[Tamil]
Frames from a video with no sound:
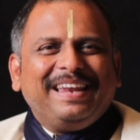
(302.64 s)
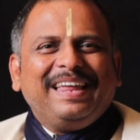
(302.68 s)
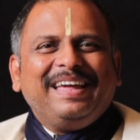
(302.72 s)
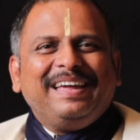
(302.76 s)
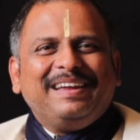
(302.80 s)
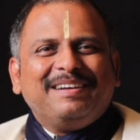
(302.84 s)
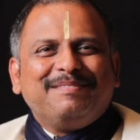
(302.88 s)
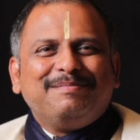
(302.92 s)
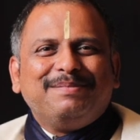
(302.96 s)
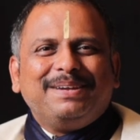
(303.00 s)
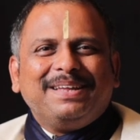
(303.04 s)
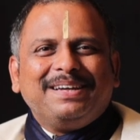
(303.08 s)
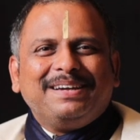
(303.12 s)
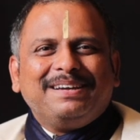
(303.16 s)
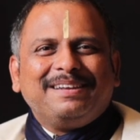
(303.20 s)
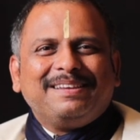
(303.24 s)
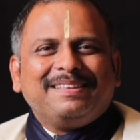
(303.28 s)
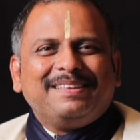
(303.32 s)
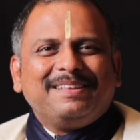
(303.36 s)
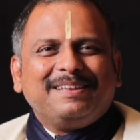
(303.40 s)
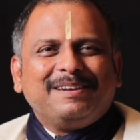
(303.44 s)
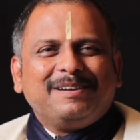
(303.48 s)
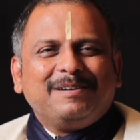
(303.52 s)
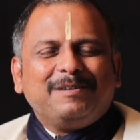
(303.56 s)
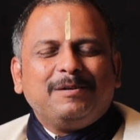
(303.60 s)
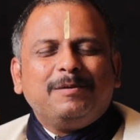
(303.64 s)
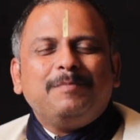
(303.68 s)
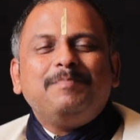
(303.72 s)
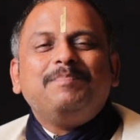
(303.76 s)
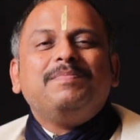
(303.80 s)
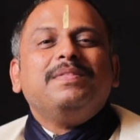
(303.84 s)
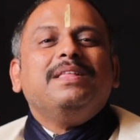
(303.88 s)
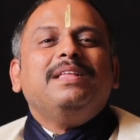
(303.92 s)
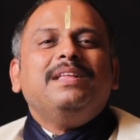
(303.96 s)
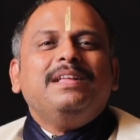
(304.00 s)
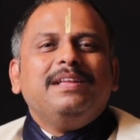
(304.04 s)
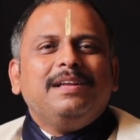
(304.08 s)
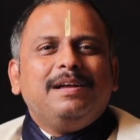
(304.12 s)
நிலை அப்படிங்கிறது இருக்கும்
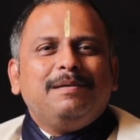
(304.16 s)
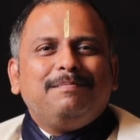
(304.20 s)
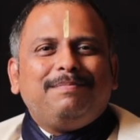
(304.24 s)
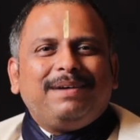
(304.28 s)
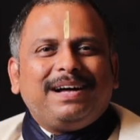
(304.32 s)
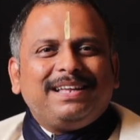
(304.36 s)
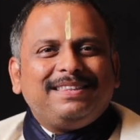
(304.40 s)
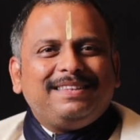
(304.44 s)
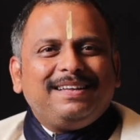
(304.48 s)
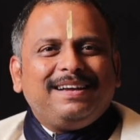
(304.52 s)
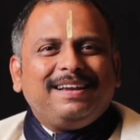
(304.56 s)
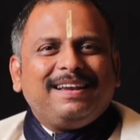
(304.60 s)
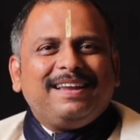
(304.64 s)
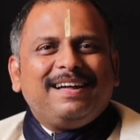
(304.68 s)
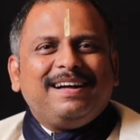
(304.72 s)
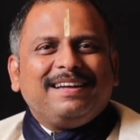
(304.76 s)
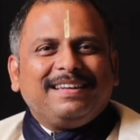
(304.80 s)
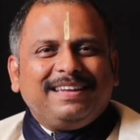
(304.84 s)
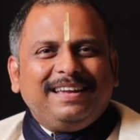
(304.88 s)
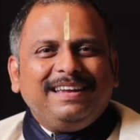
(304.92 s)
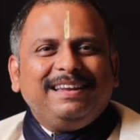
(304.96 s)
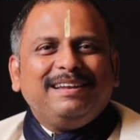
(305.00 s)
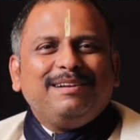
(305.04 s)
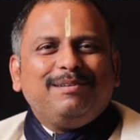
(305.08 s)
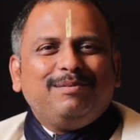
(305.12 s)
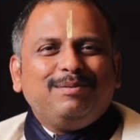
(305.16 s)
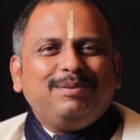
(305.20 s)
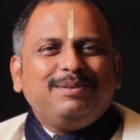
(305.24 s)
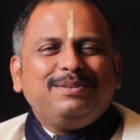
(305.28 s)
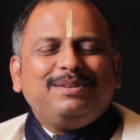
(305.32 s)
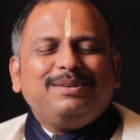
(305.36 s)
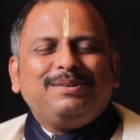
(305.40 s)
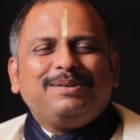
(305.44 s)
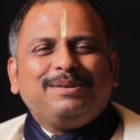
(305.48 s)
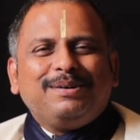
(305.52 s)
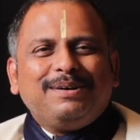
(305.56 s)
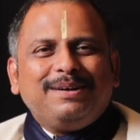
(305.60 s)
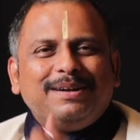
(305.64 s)
பார்த்துக்கலாம் கீழே
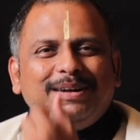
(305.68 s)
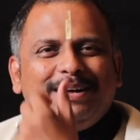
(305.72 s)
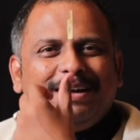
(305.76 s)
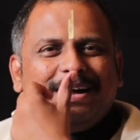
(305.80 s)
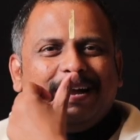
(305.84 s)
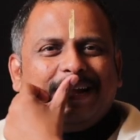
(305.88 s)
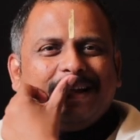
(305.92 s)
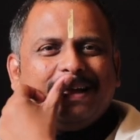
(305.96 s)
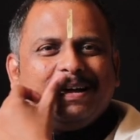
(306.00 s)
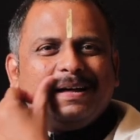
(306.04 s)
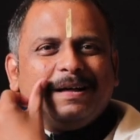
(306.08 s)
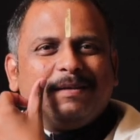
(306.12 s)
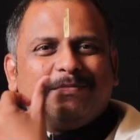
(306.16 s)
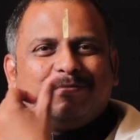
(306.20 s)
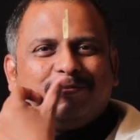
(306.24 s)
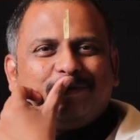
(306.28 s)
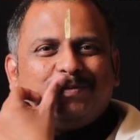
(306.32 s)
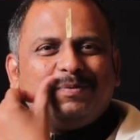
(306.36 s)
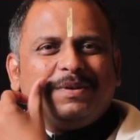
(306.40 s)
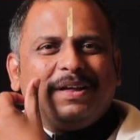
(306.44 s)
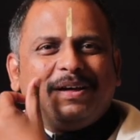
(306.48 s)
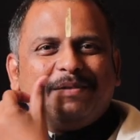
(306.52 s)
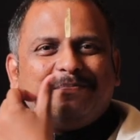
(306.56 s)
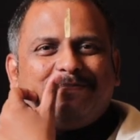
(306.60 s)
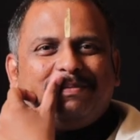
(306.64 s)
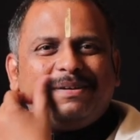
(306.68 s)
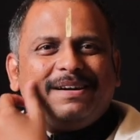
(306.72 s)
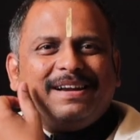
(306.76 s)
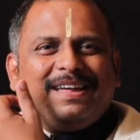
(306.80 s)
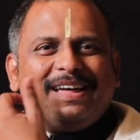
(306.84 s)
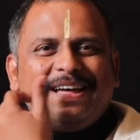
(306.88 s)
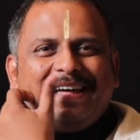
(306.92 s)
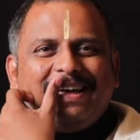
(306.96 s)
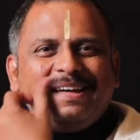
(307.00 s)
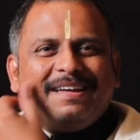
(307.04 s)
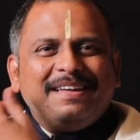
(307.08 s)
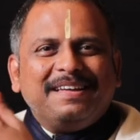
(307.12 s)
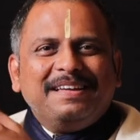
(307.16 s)
விழுந்துட்டோம் ஆனால்
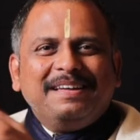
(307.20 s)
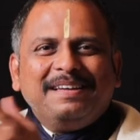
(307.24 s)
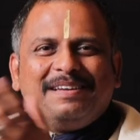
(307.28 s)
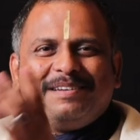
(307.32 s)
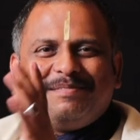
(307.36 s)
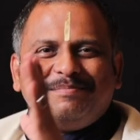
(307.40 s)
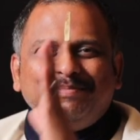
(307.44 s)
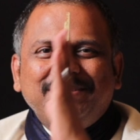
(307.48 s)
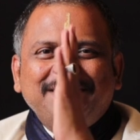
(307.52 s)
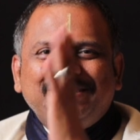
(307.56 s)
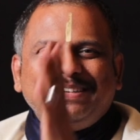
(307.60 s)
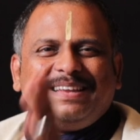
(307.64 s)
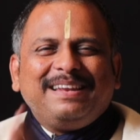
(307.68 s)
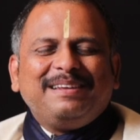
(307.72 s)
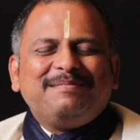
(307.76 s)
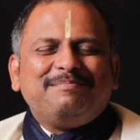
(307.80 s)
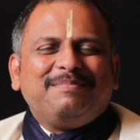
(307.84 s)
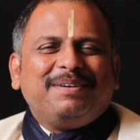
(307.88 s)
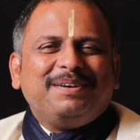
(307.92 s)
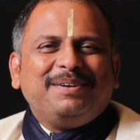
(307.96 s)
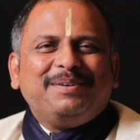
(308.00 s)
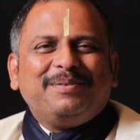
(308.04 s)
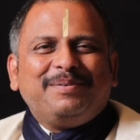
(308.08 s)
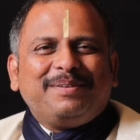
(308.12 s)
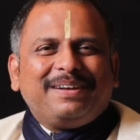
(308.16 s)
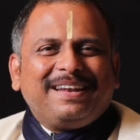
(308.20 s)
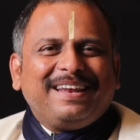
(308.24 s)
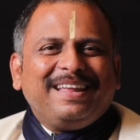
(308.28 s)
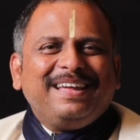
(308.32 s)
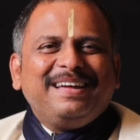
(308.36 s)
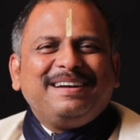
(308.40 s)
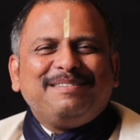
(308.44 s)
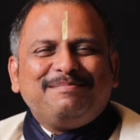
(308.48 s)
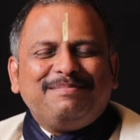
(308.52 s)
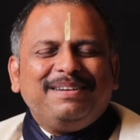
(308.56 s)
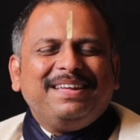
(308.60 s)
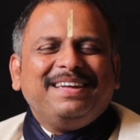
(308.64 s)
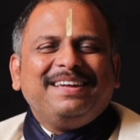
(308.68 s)
சூனாப்பானா மீசையில்
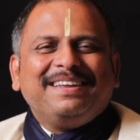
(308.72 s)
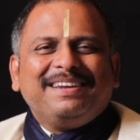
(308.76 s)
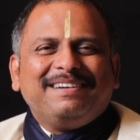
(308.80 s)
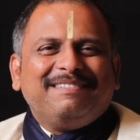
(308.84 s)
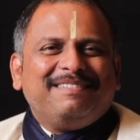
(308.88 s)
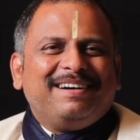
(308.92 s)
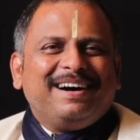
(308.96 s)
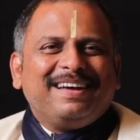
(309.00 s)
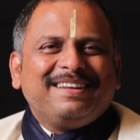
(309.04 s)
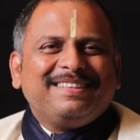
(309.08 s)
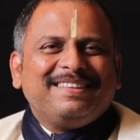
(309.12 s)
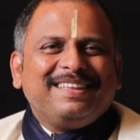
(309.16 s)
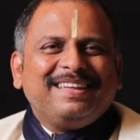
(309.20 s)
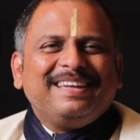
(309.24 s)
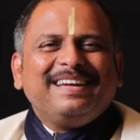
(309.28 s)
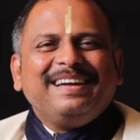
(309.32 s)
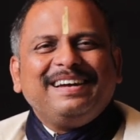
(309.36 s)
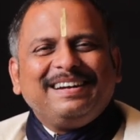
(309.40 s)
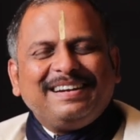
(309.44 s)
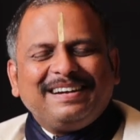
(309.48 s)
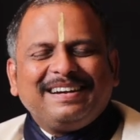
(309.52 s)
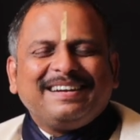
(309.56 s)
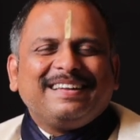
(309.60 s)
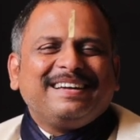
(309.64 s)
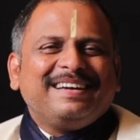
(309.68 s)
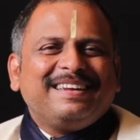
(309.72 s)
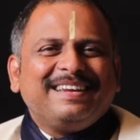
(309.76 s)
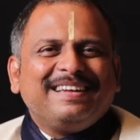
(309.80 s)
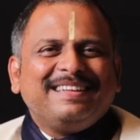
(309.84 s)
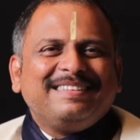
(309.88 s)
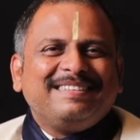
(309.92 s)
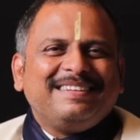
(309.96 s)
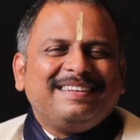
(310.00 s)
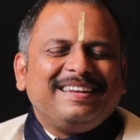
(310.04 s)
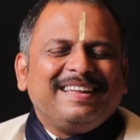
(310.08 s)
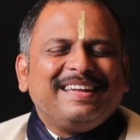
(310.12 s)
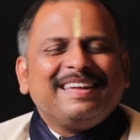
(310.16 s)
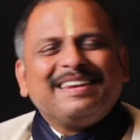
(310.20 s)
மண்ணோட்டில் அப்படிங்கிற வார்த்தையை
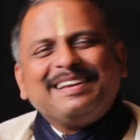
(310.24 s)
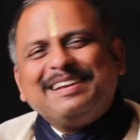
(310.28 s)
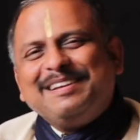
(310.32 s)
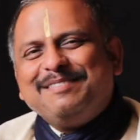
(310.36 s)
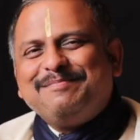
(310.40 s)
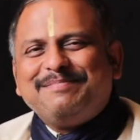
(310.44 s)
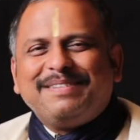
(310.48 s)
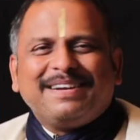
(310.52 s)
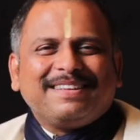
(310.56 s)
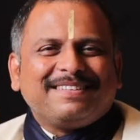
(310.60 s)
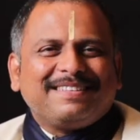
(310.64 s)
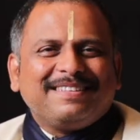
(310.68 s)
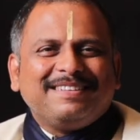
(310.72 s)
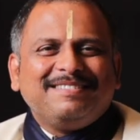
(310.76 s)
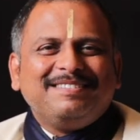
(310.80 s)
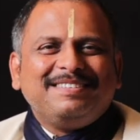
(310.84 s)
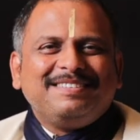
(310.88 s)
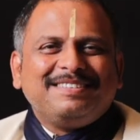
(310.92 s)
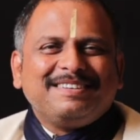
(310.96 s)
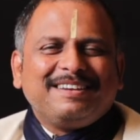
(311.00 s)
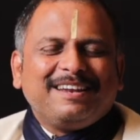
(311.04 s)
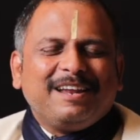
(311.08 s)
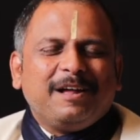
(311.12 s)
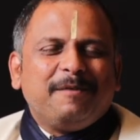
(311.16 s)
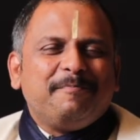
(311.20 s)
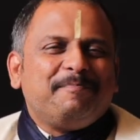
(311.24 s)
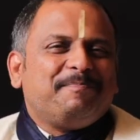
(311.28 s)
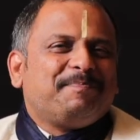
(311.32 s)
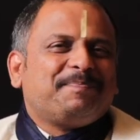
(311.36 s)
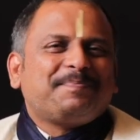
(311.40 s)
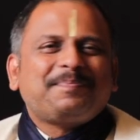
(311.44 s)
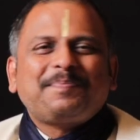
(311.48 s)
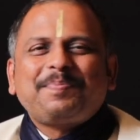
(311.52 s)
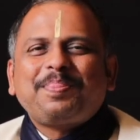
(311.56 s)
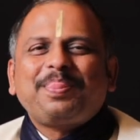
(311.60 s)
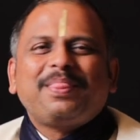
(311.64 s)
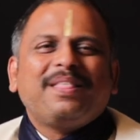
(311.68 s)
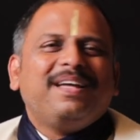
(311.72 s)
கடகராசி நேர்கள் மனசில் வச்சுக்கலாம்
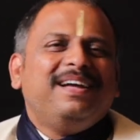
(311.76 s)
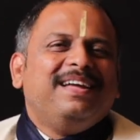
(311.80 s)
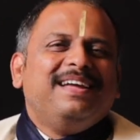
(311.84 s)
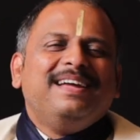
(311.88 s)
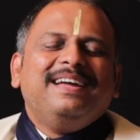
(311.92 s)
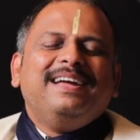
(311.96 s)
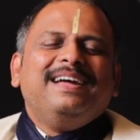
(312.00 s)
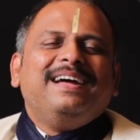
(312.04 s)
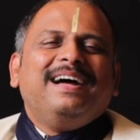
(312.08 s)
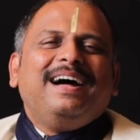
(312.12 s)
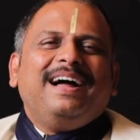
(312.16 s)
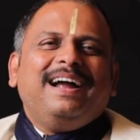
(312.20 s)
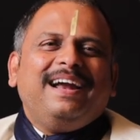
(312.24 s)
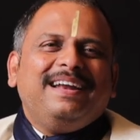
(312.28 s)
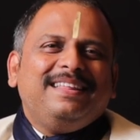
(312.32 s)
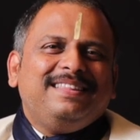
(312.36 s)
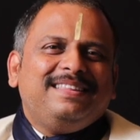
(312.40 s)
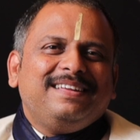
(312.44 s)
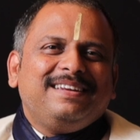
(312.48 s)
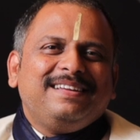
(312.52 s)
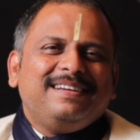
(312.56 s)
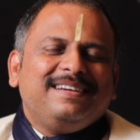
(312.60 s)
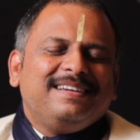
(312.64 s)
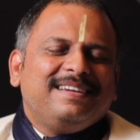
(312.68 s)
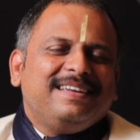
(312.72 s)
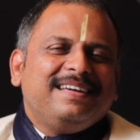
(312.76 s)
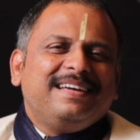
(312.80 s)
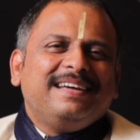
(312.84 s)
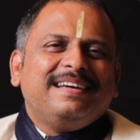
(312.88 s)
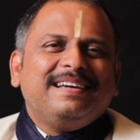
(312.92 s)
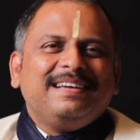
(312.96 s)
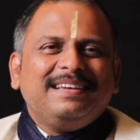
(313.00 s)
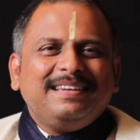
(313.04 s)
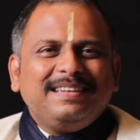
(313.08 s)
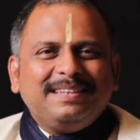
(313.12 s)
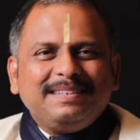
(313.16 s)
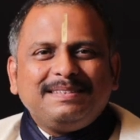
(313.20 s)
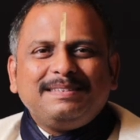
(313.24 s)
அடுத்து இருக்கிற
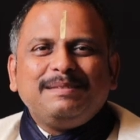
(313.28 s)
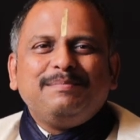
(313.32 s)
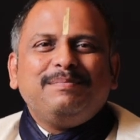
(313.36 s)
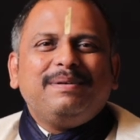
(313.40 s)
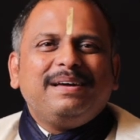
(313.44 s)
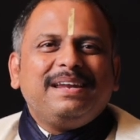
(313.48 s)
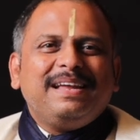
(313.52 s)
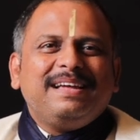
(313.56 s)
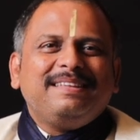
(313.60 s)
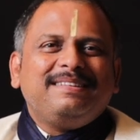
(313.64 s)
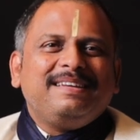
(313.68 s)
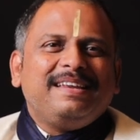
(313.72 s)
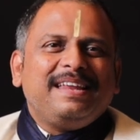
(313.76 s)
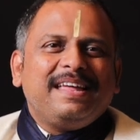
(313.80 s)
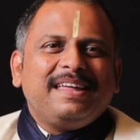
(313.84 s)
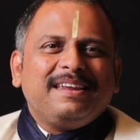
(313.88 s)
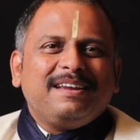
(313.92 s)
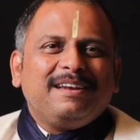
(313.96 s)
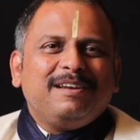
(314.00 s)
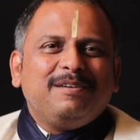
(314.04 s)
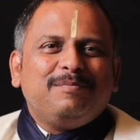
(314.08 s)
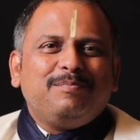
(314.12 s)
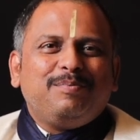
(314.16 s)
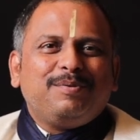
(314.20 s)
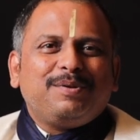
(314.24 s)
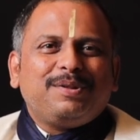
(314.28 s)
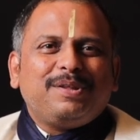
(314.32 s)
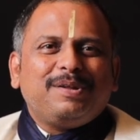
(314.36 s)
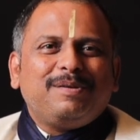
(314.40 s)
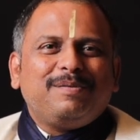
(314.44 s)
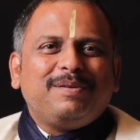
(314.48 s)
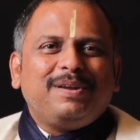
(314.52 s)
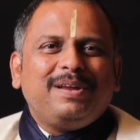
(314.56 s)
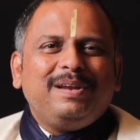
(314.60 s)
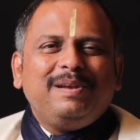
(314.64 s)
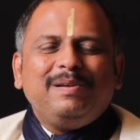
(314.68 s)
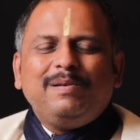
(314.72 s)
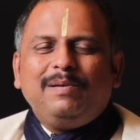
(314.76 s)
சிம்ம ராசி நேர்களை
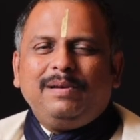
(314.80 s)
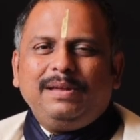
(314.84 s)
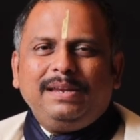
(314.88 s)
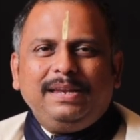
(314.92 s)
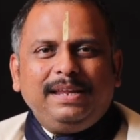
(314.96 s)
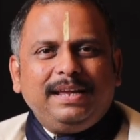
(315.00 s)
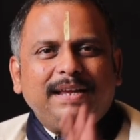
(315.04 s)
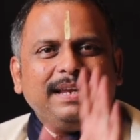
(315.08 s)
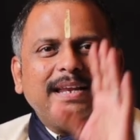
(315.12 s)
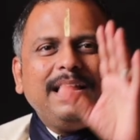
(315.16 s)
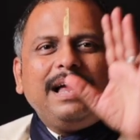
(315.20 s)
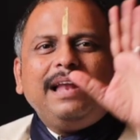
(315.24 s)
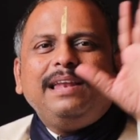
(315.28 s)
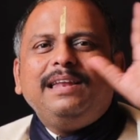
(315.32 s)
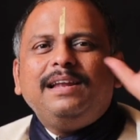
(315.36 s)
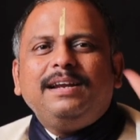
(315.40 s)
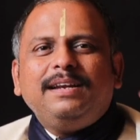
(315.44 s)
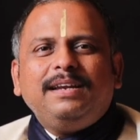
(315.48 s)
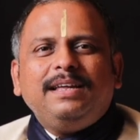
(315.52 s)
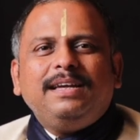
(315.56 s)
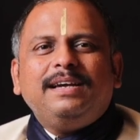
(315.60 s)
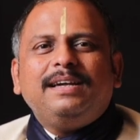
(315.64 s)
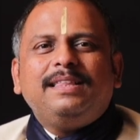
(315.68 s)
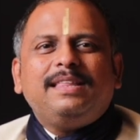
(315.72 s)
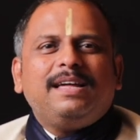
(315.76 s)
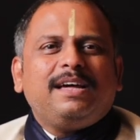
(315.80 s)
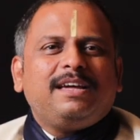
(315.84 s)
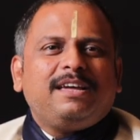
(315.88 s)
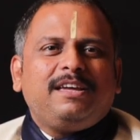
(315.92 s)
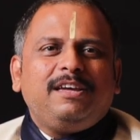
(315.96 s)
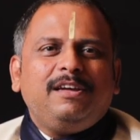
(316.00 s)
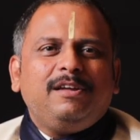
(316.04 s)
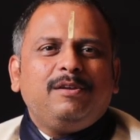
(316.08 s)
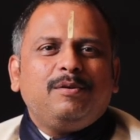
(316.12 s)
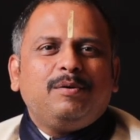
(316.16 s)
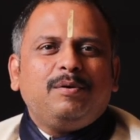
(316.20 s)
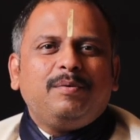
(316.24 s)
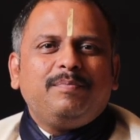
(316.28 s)
பொறுத்தவரையிலும் இன்றைக்கி நாளில் நீங்கள் தான்
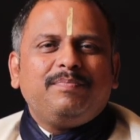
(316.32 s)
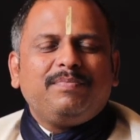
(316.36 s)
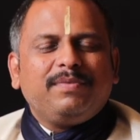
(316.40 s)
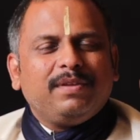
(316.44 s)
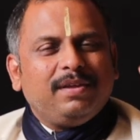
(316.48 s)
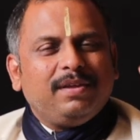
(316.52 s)
ஹீரோ